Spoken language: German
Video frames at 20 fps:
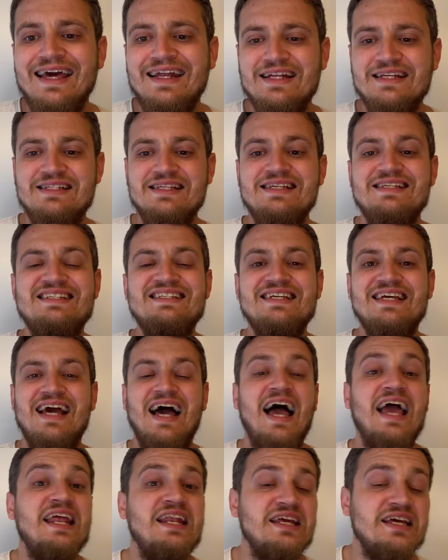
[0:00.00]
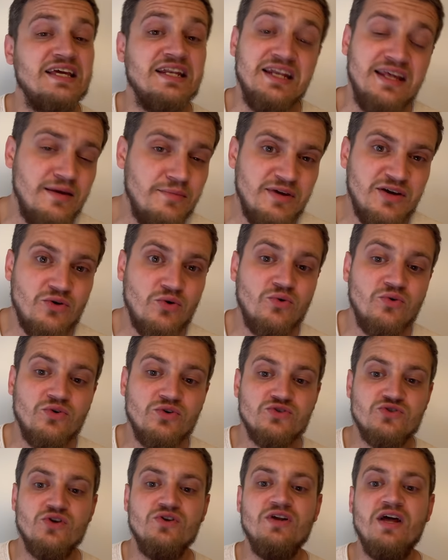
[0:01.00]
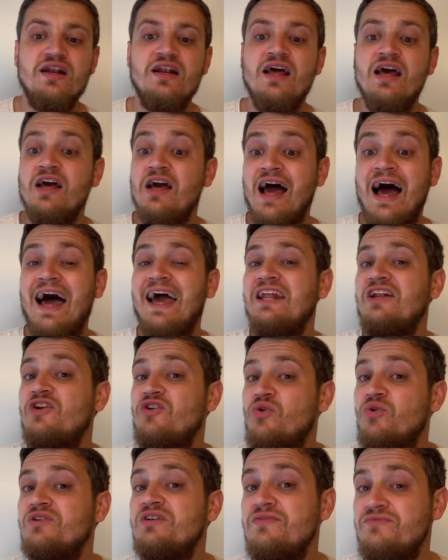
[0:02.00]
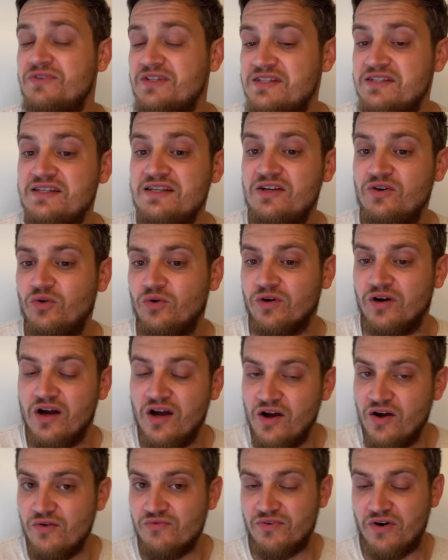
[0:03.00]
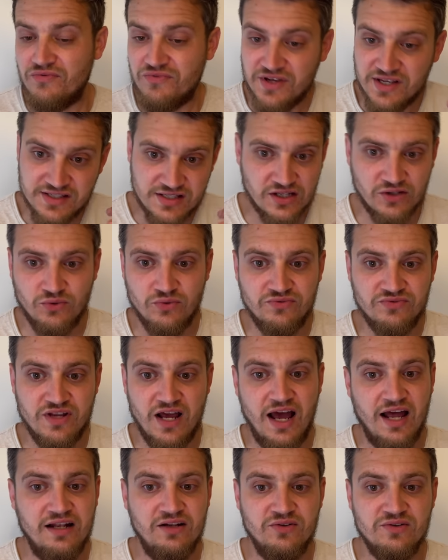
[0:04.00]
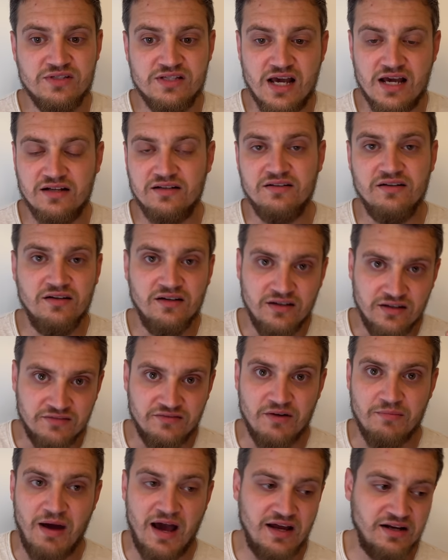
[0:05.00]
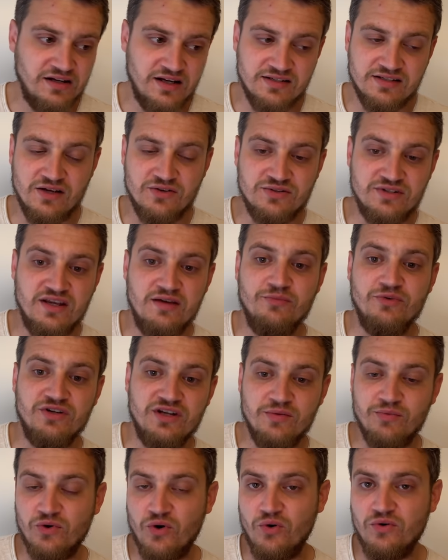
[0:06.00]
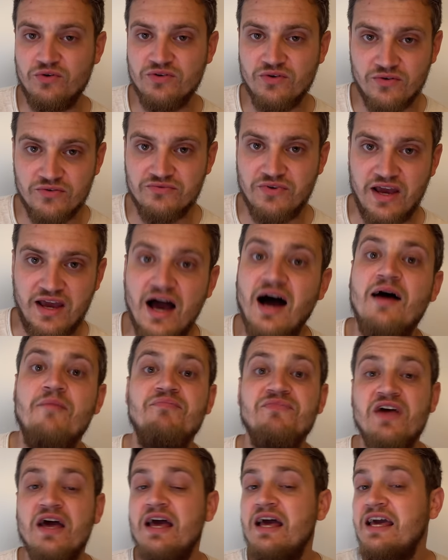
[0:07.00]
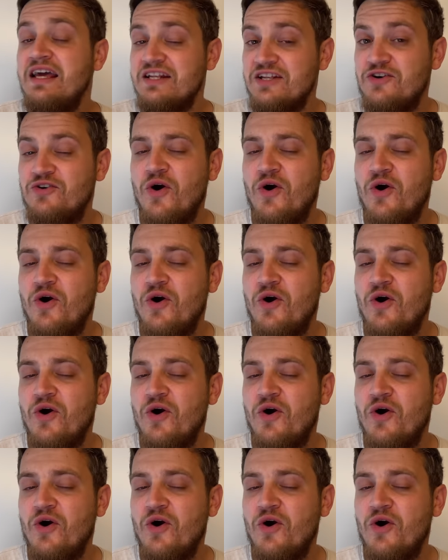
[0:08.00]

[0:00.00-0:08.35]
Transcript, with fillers: das ist keine Genehmigung, sondern eine Notifizierung. Frau Feser ruft da an und sagt, wir machen das aus dem und dem Grund und Feierabend. Die